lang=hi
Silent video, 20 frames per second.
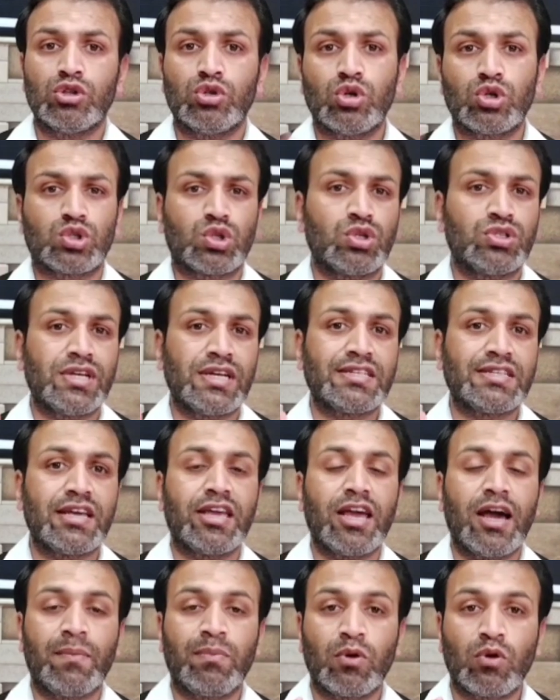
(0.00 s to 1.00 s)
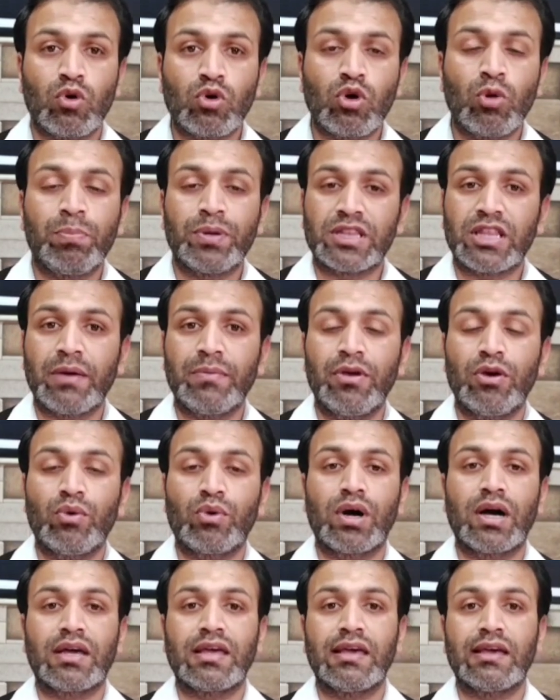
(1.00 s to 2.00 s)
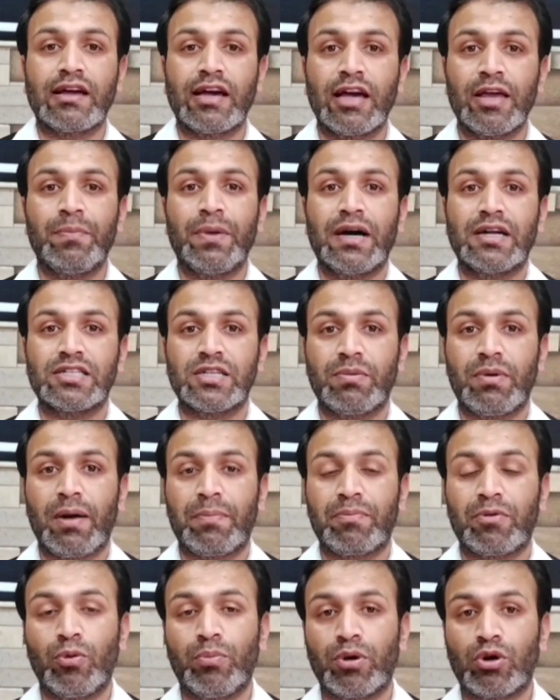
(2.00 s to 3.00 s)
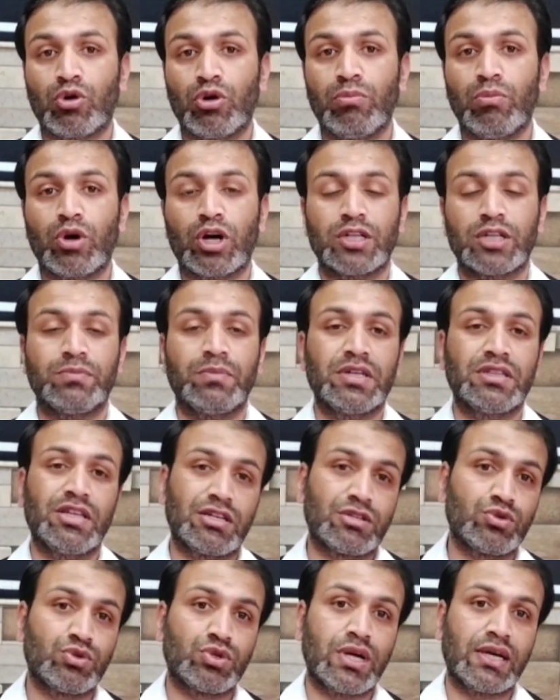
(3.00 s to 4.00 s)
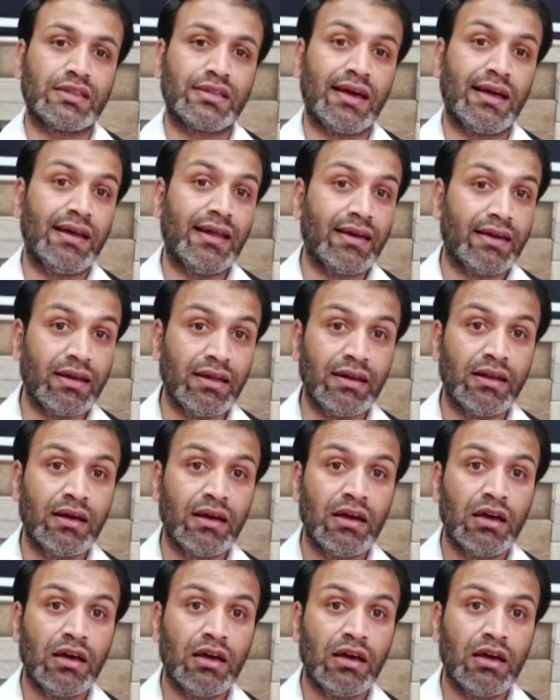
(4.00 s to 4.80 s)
दोस्तों जैसे कि आप लोगों को पता भी होगा कि कई बार जब आपके ऊपर कोई मुकदमा दर्ज हो जाता है लेकिन